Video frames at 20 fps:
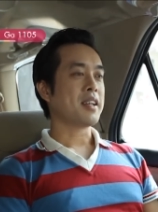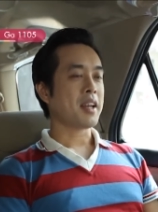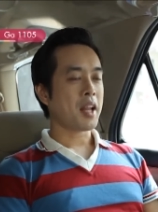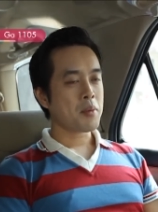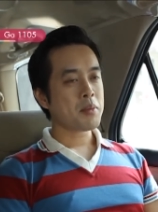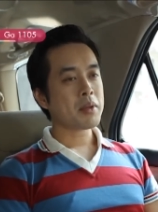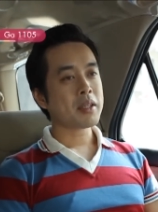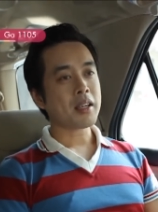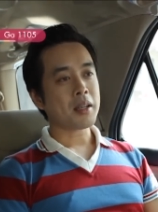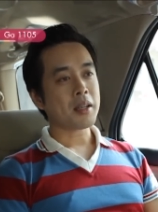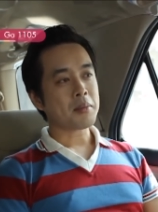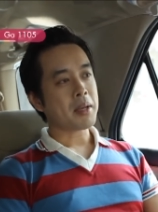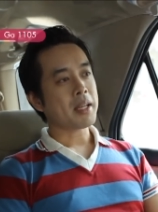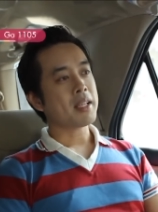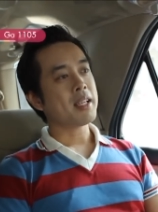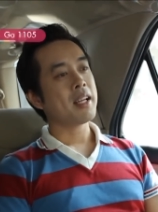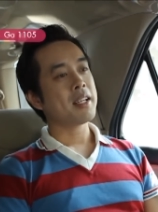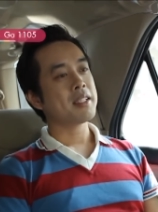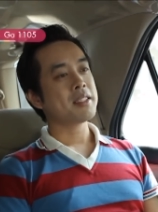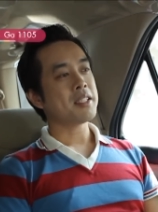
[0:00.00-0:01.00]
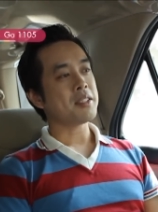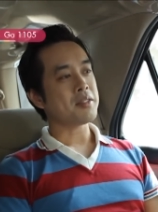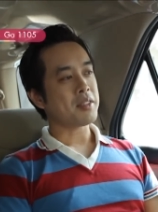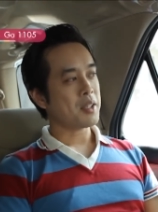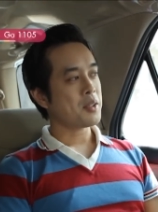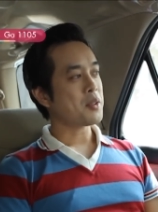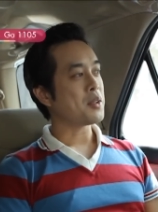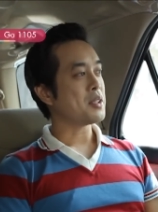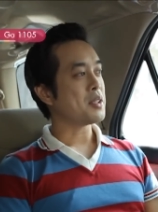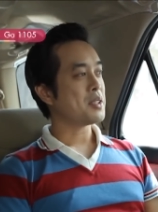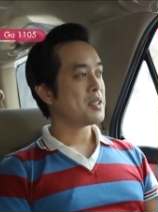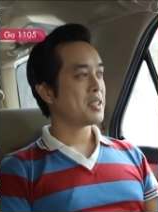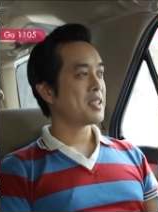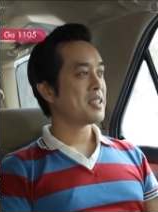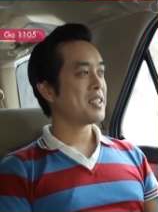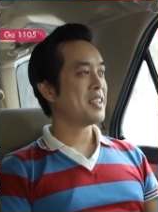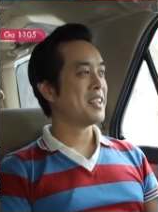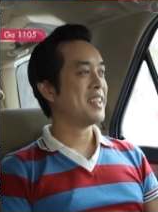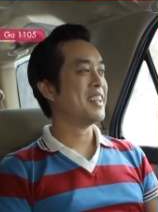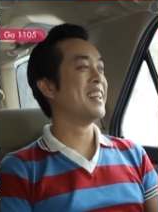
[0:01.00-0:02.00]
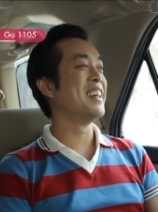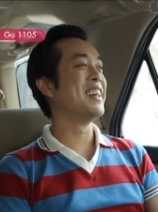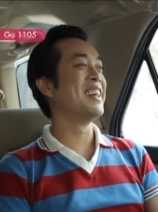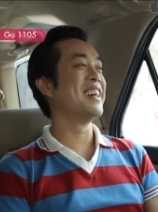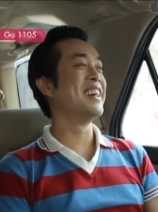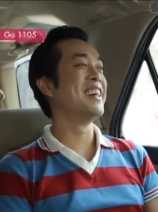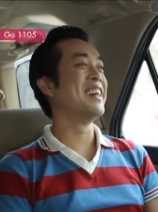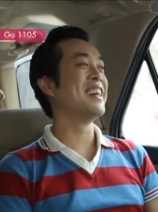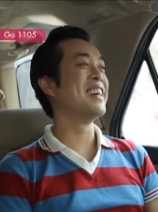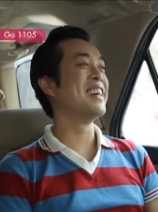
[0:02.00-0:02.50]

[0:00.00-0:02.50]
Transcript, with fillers: nếu mà cần bài dance thì phải gọi duy hắc lên